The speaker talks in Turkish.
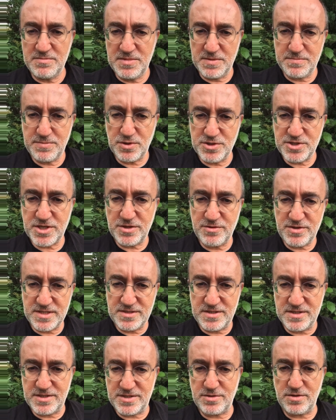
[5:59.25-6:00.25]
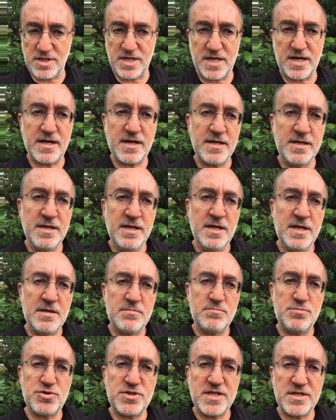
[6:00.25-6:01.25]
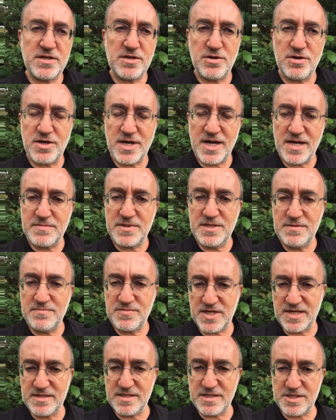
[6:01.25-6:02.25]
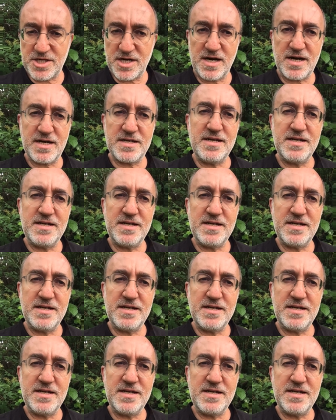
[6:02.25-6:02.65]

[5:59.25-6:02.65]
bir proje yöneticisi olarak buradaki öğrendiğim şey de şahane